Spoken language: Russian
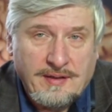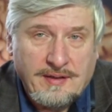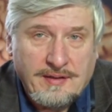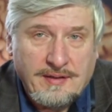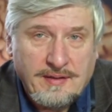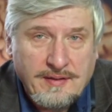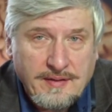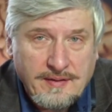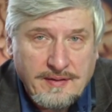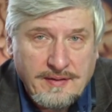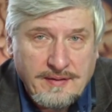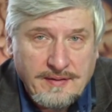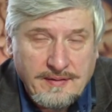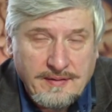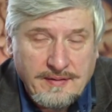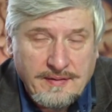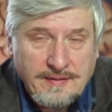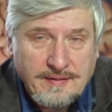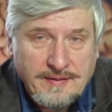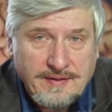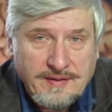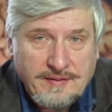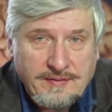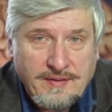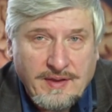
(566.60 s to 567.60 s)

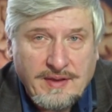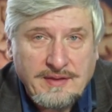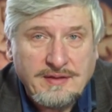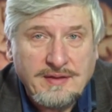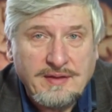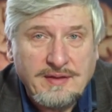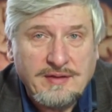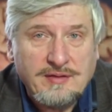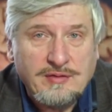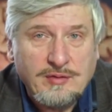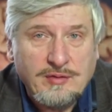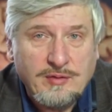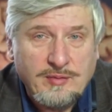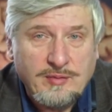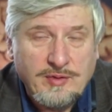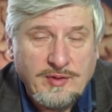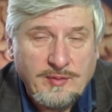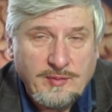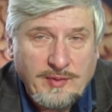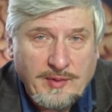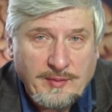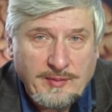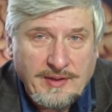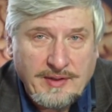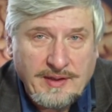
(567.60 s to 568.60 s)
э, связаны с
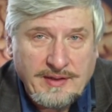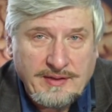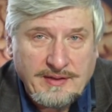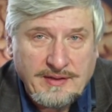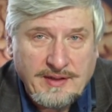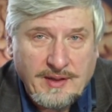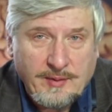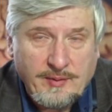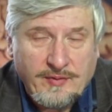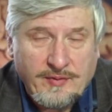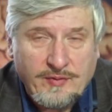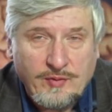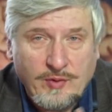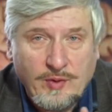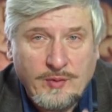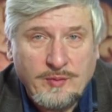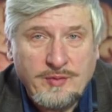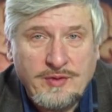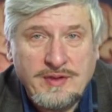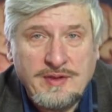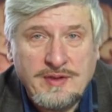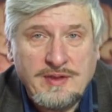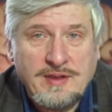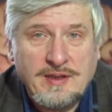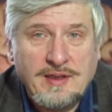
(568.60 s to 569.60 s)
лобными областями, в том
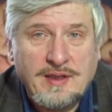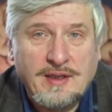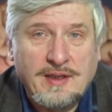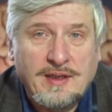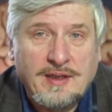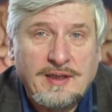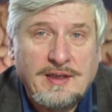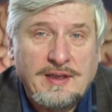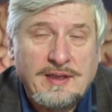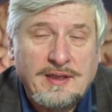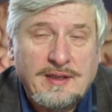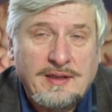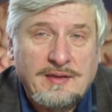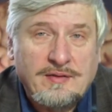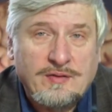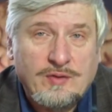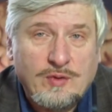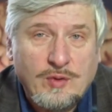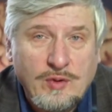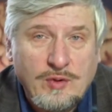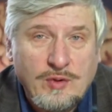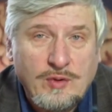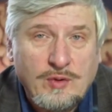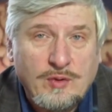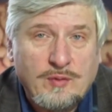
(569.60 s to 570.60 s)
числе в
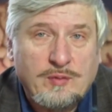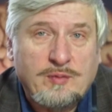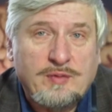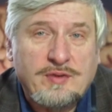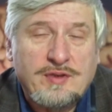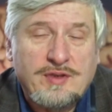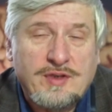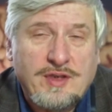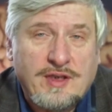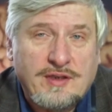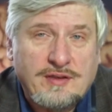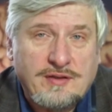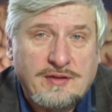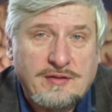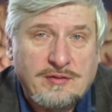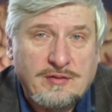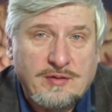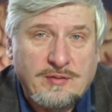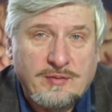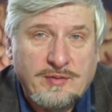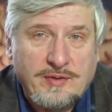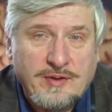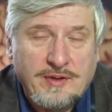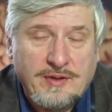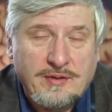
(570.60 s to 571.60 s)
той лоб, части
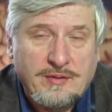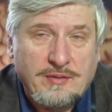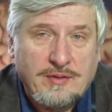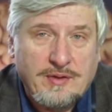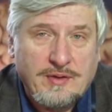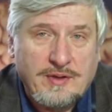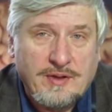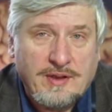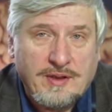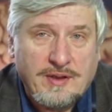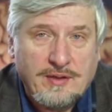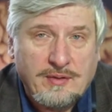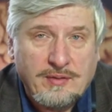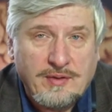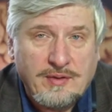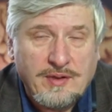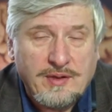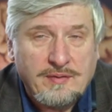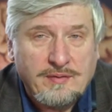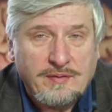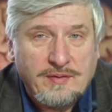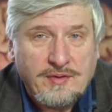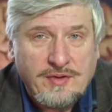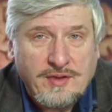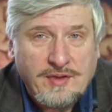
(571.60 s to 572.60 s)
лобной доли, которая
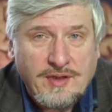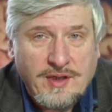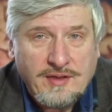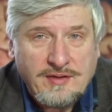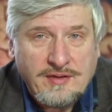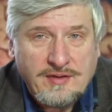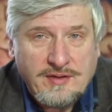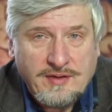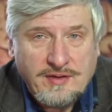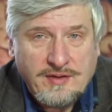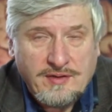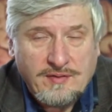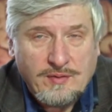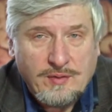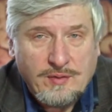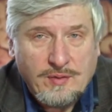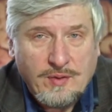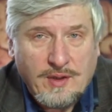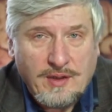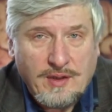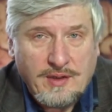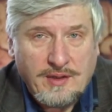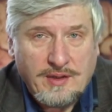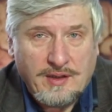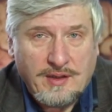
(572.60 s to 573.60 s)
отвечает за
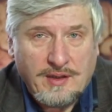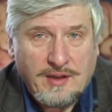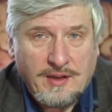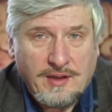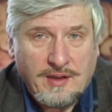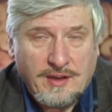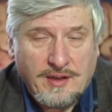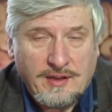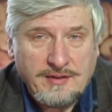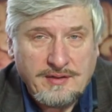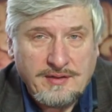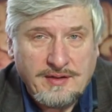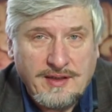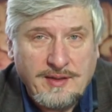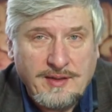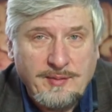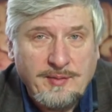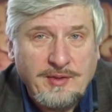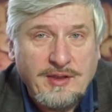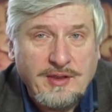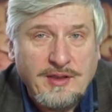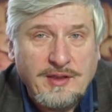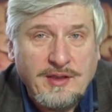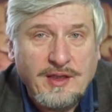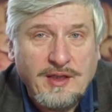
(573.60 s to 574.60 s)
индивидуальный характер.
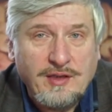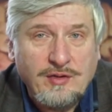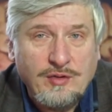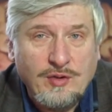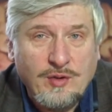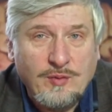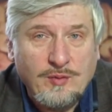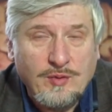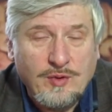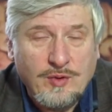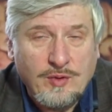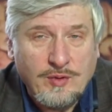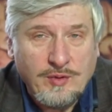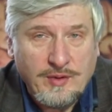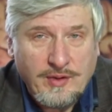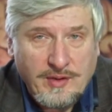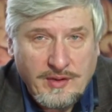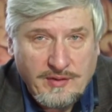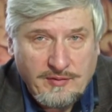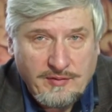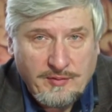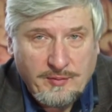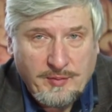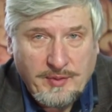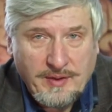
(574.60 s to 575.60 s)
Именно на нем
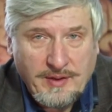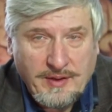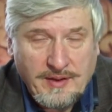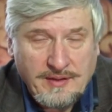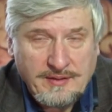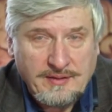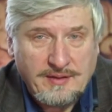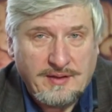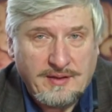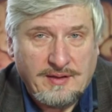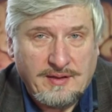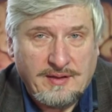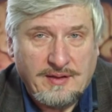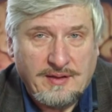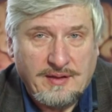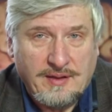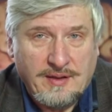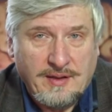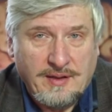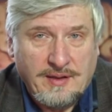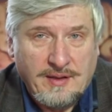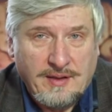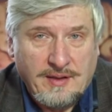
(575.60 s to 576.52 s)
Кононова показала –